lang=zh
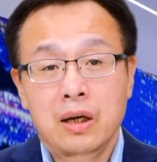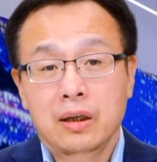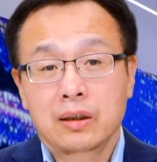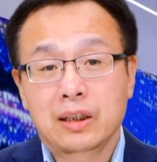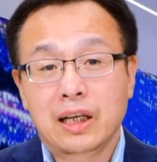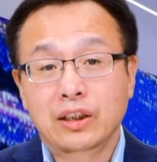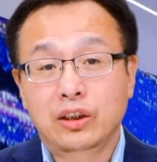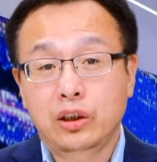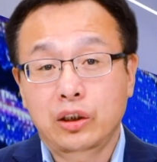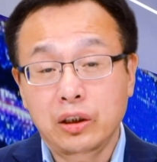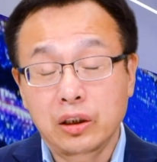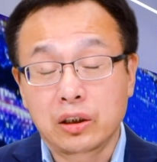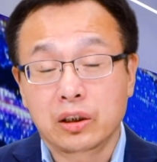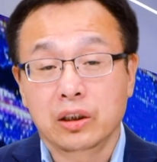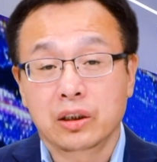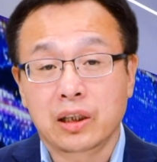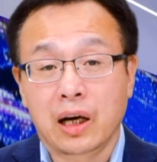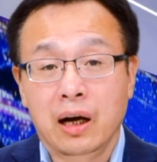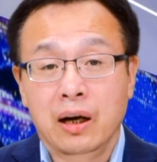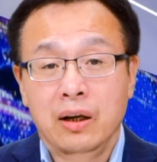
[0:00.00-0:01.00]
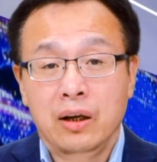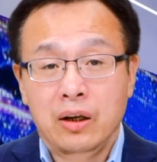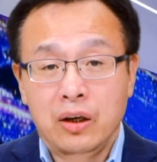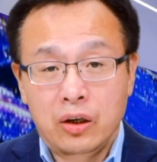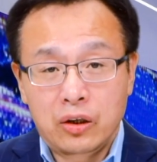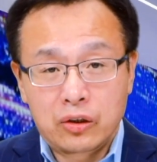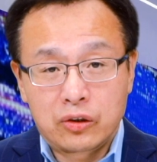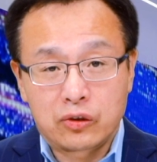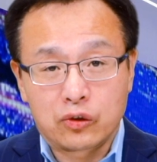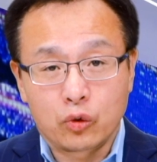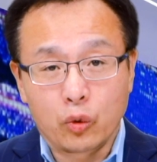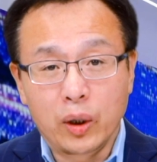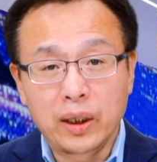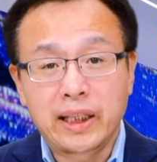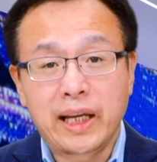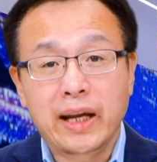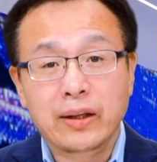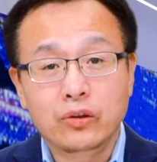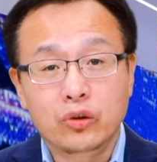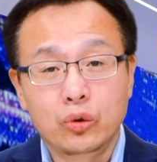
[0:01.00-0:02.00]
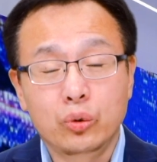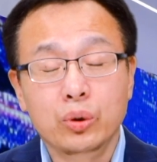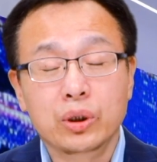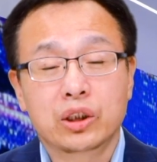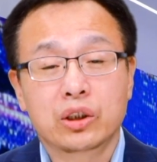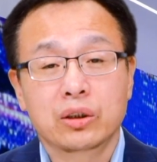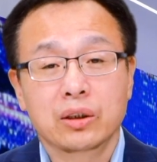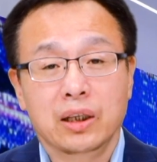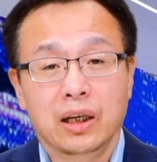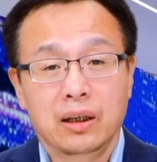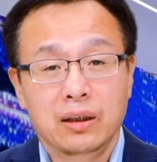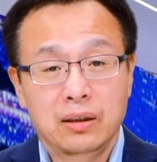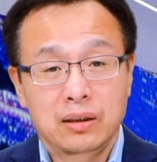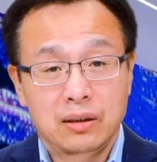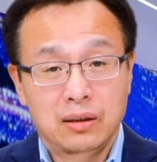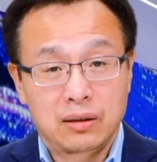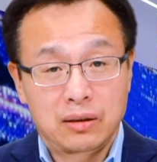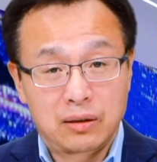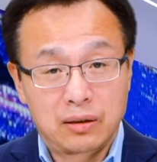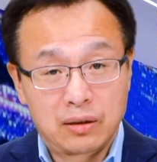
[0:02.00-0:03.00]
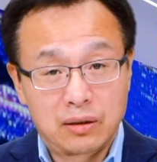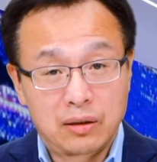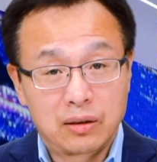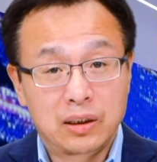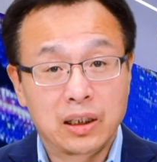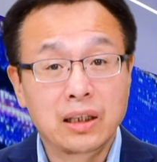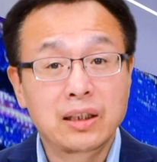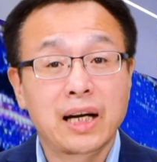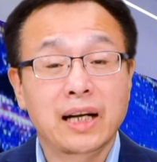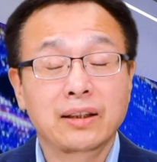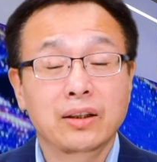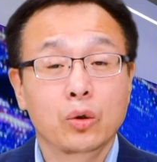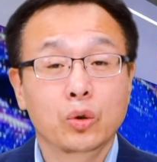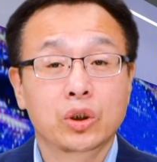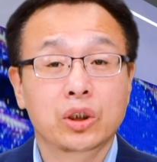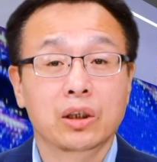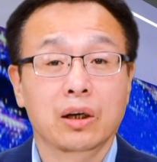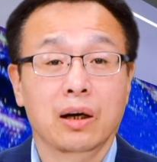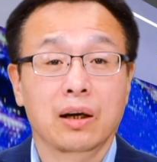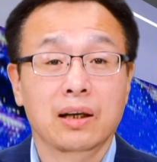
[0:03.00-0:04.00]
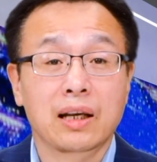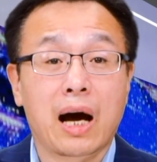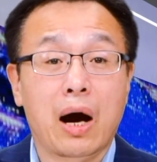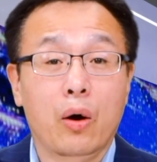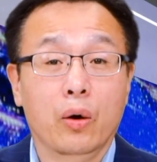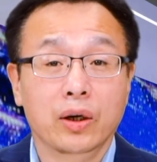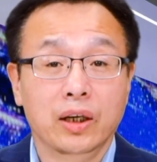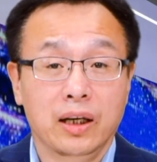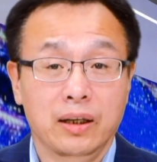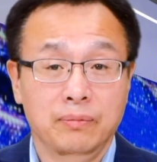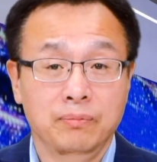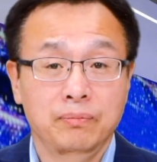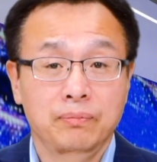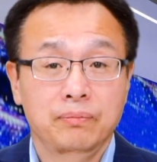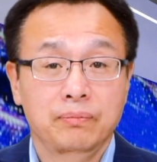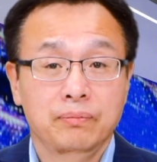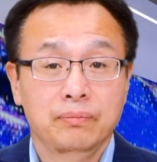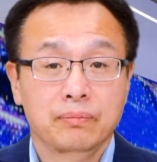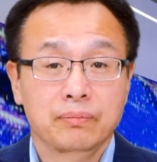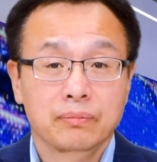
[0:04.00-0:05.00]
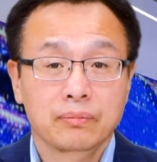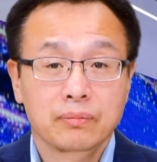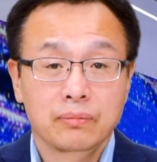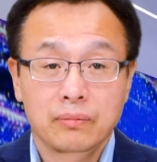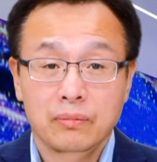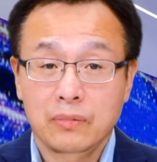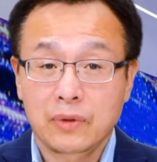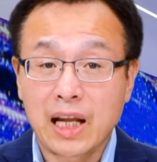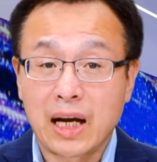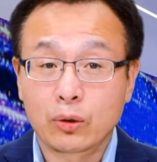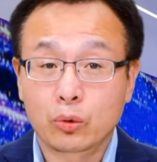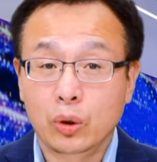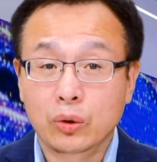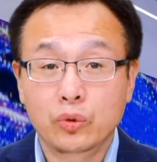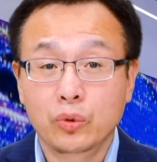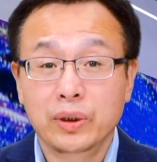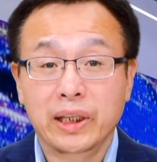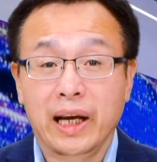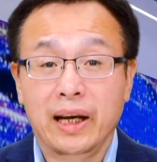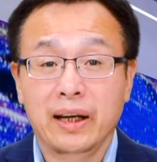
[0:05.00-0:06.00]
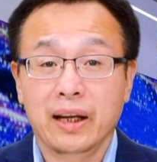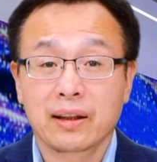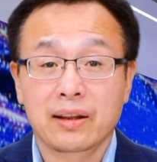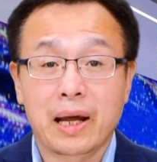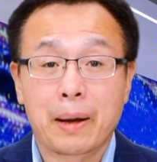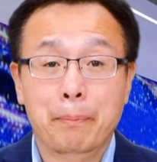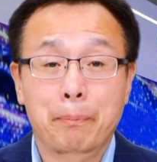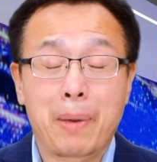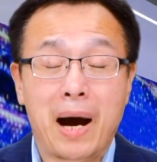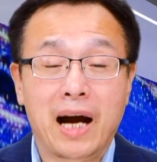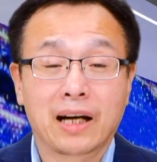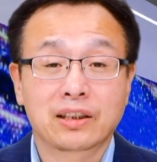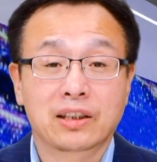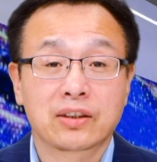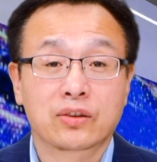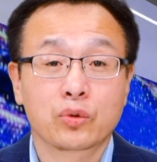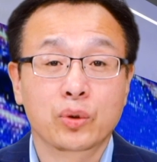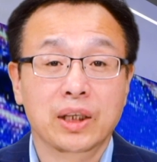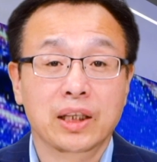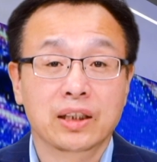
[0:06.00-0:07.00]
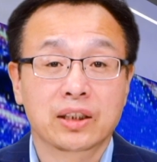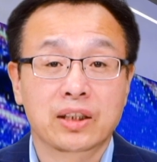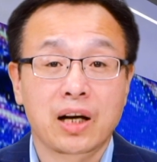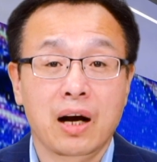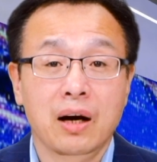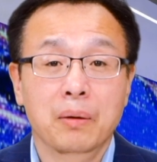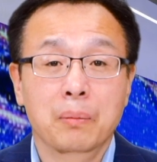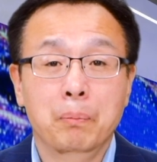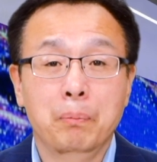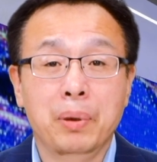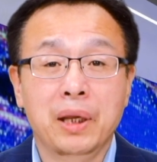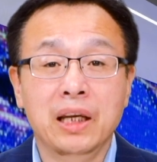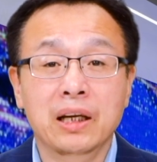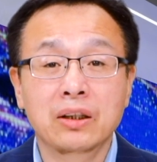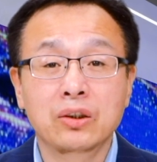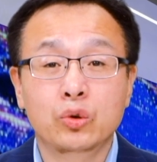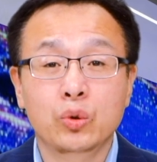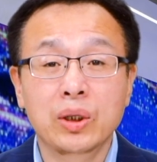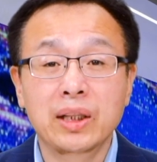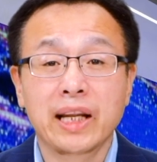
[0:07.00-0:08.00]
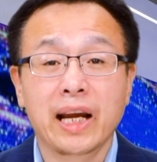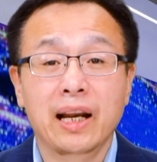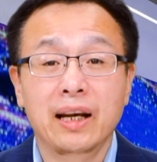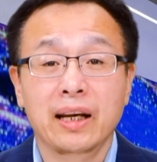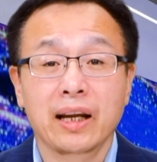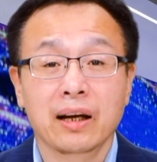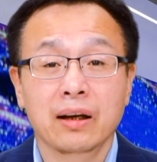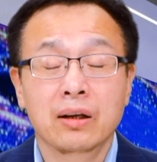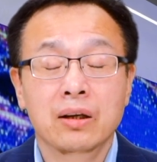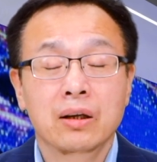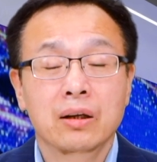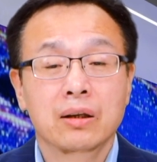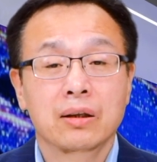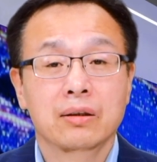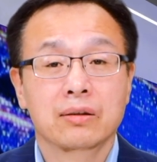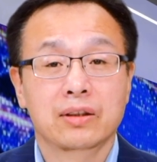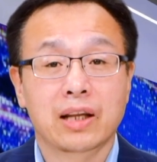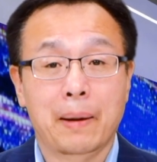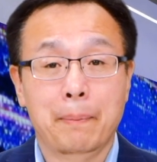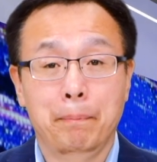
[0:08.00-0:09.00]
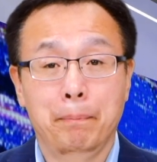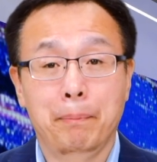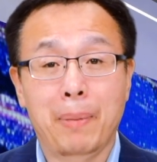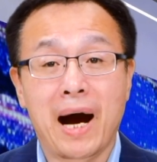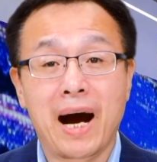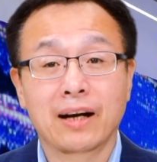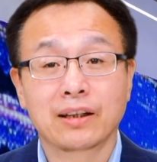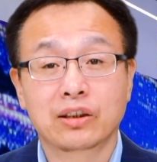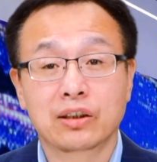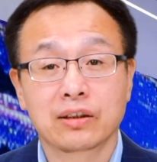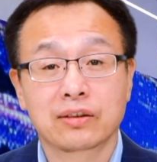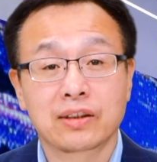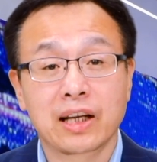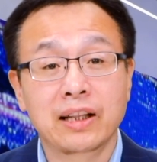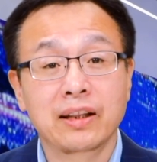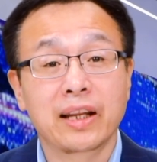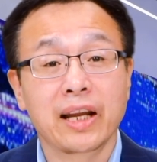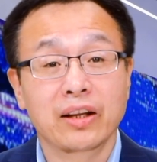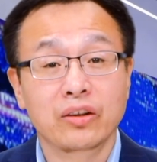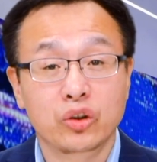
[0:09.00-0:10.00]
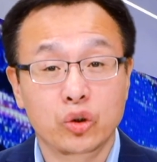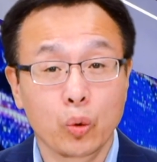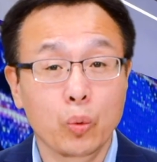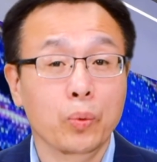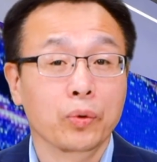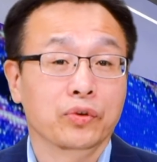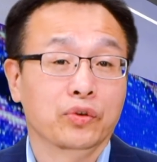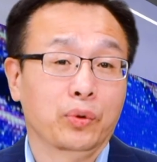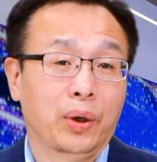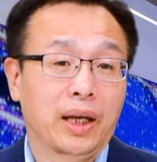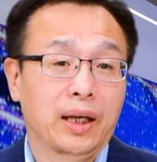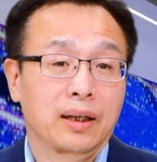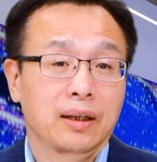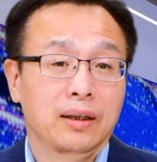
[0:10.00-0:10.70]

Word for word: 但事实上，昨天去世的仍然都是老人，大多数年龄在八十岁以上，平均年龄在八十三点九五岁。